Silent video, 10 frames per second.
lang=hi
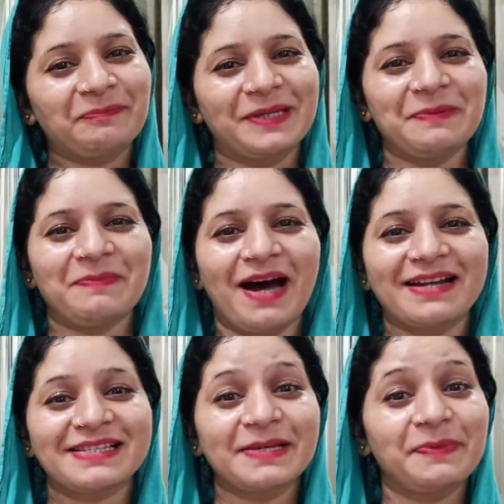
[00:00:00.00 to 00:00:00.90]
आपकी
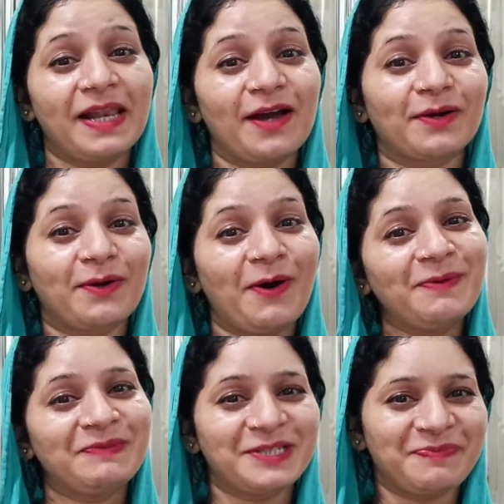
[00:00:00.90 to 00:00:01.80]
मार से भला
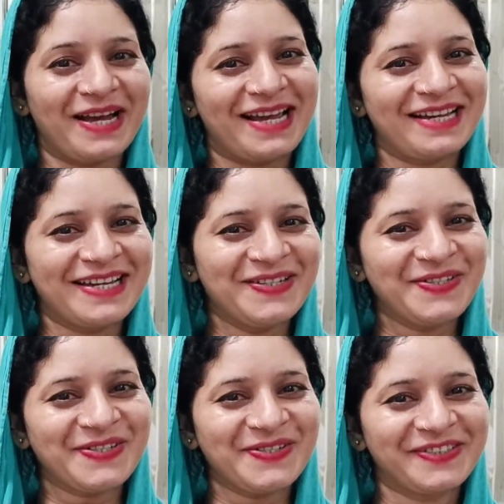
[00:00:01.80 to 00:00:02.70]
कौन बच पाया है
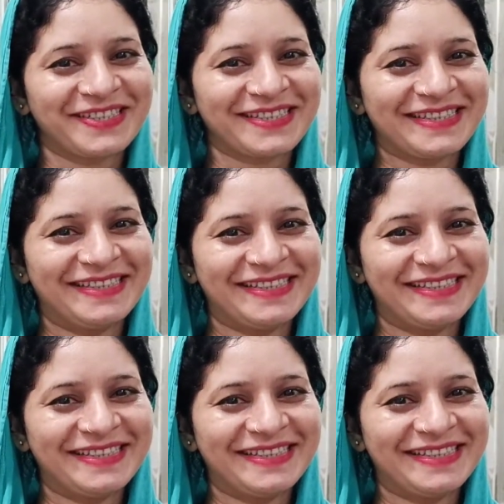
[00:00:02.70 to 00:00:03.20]
हुजूर